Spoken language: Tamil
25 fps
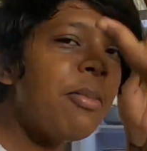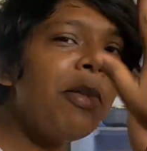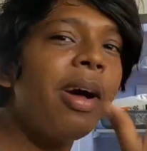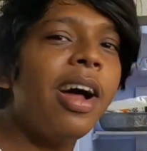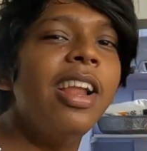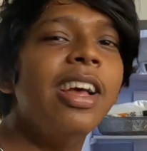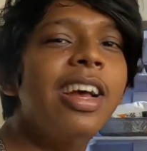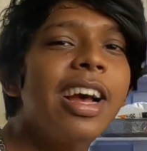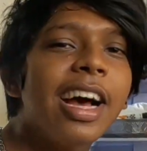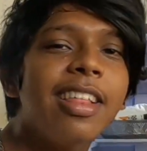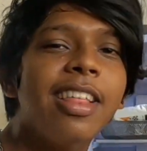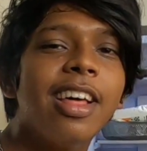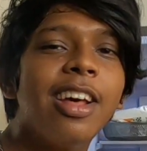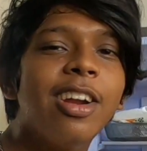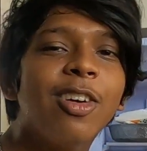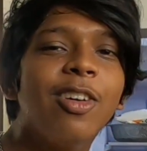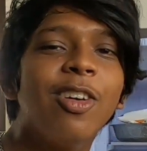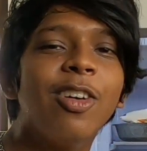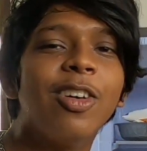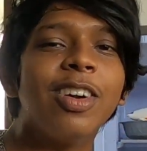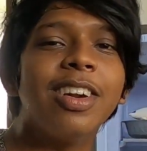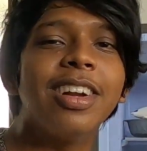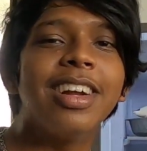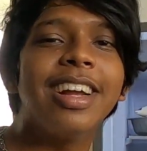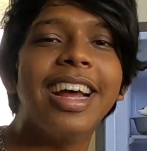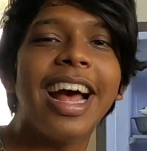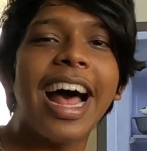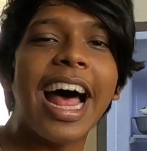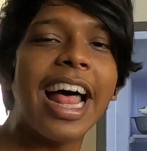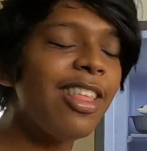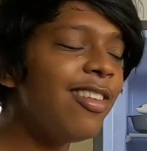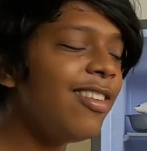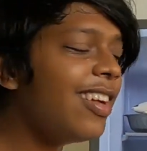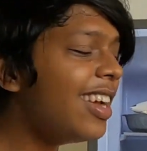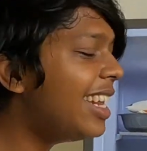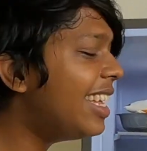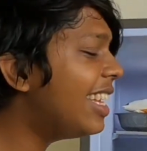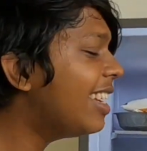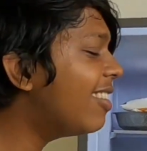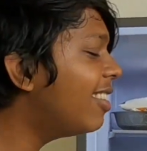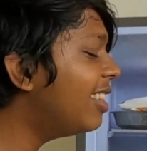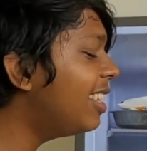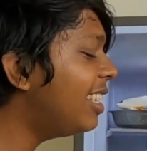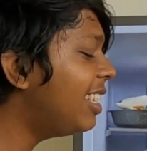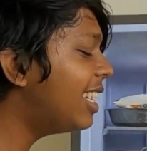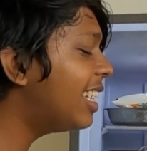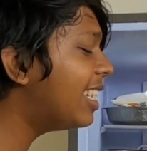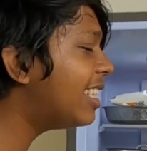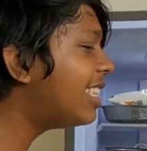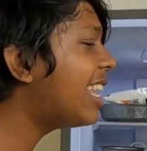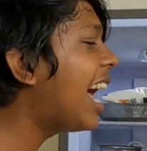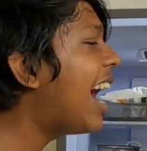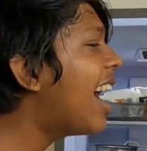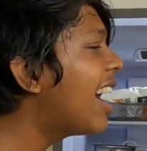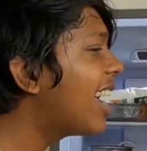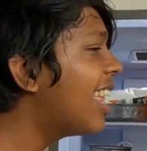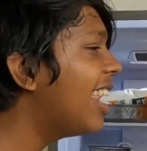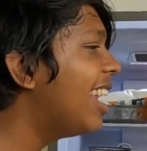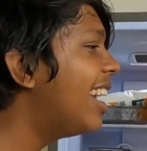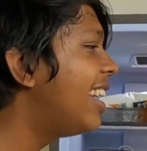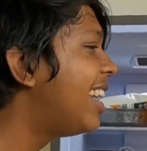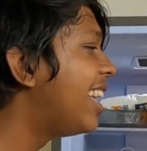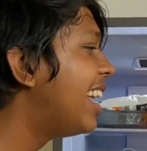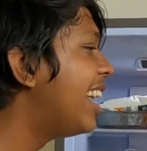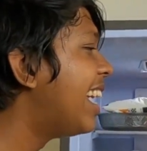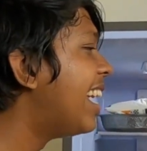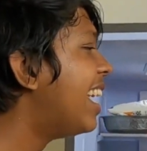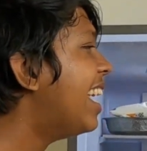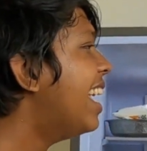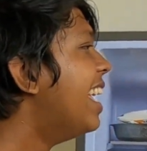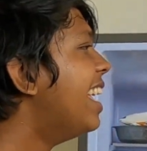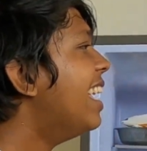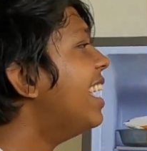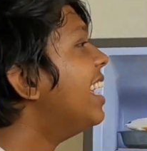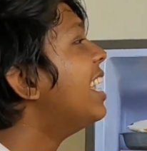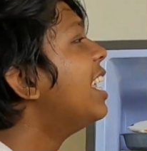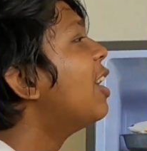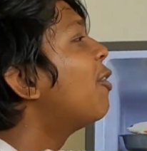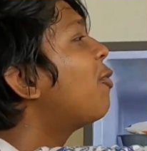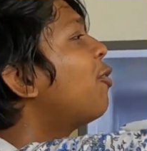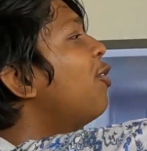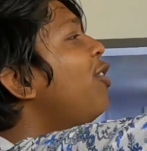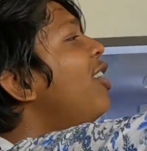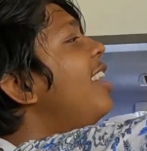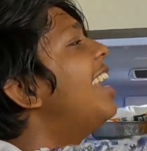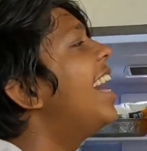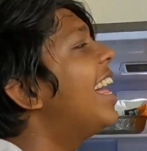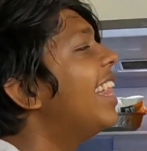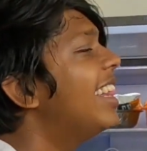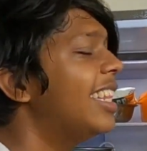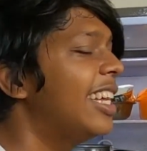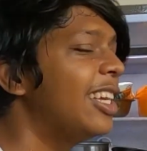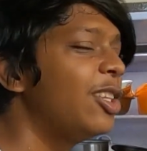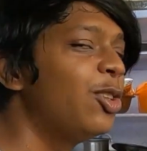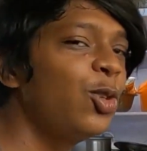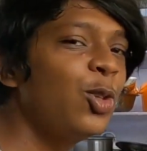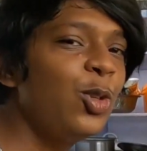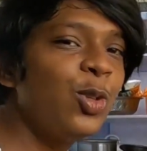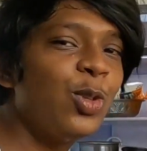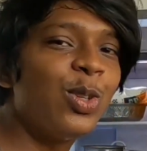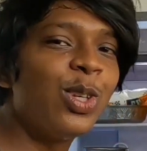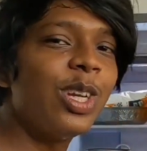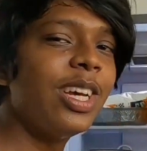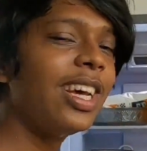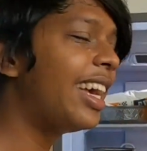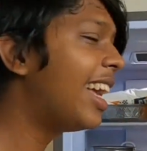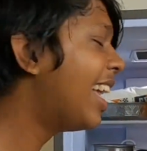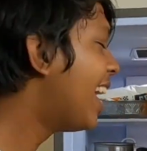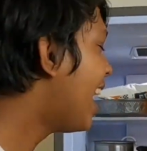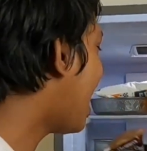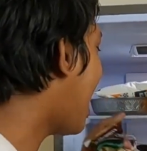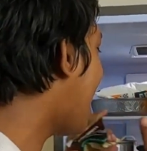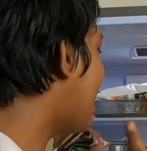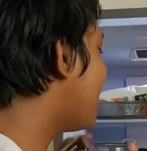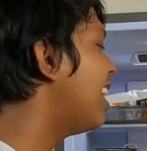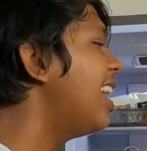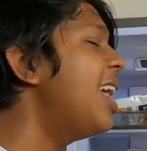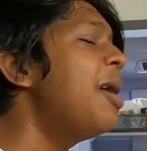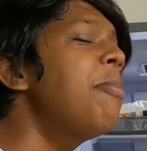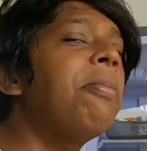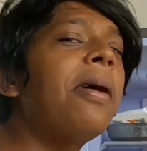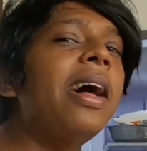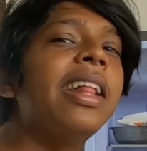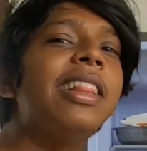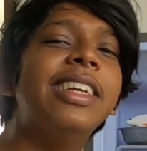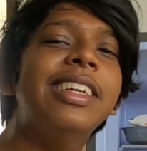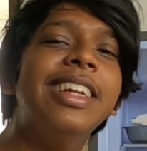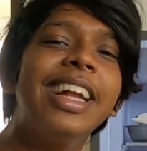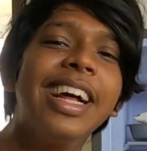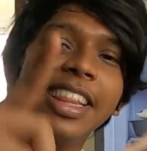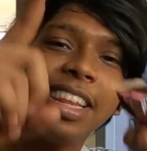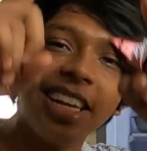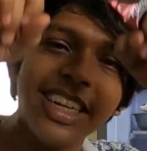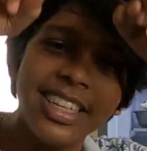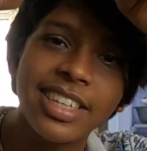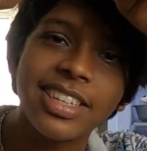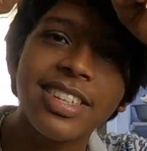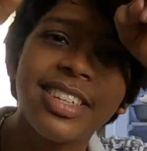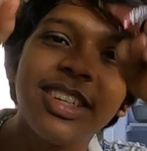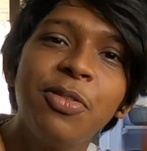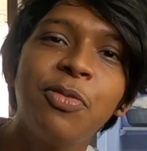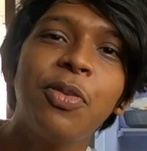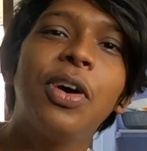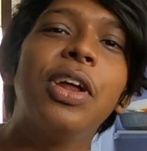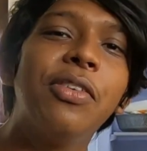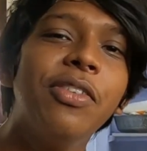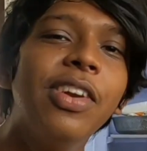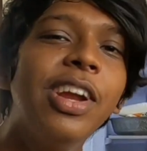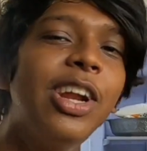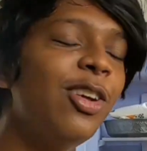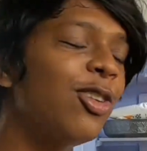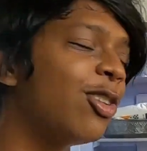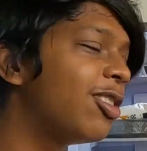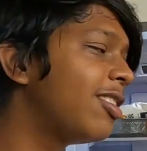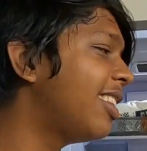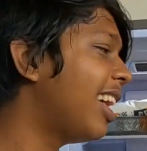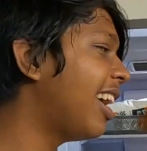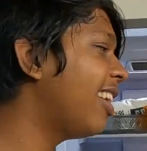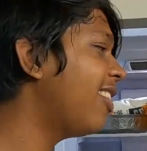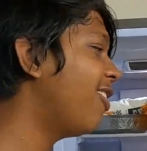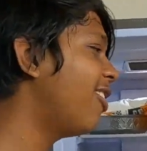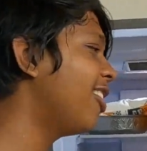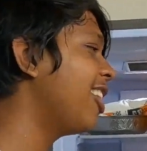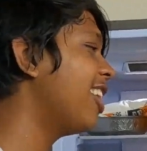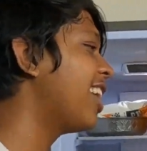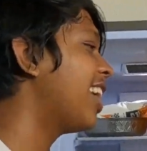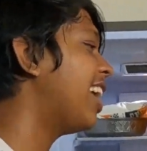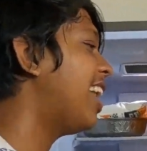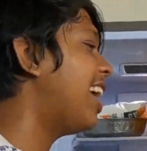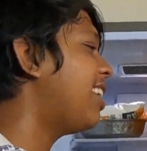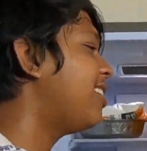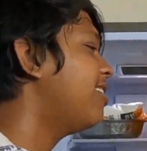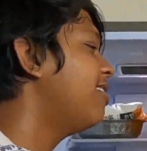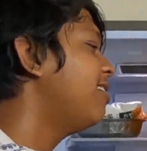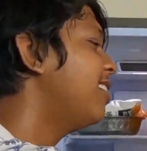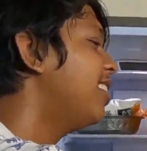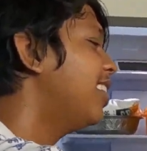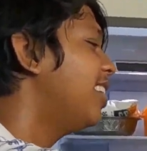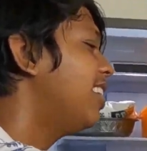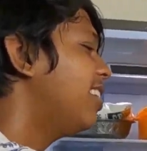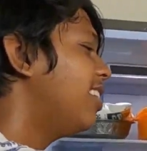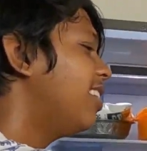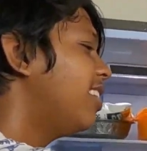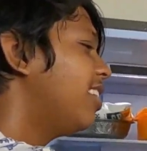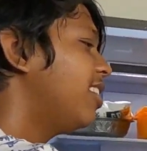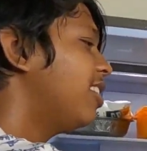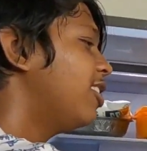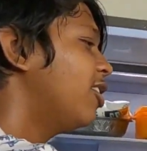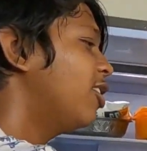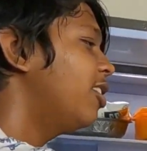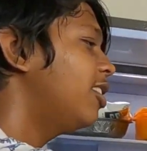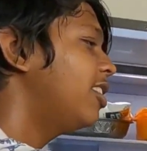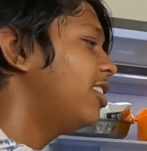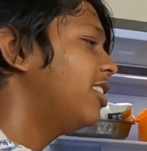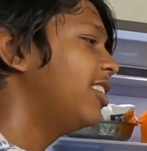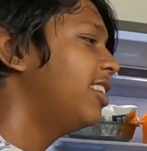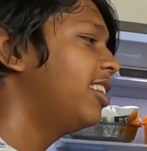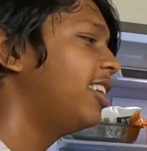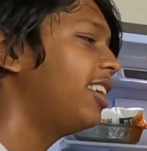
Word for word: எல்லாமே அழுக்காக தான் இருக்கும் அதுவே நீங்கள் வந்து இங்கே சாக்லேட்டு இங்கே ஃபுல்லாக அந்த ஜூஸு அதெல்லாம் பார்த்தீங்கன்னா அதெல்லாம் ஜஸ்ட் ஃபார் வீடியோஸ் தான் ஓகேங்களா இதோ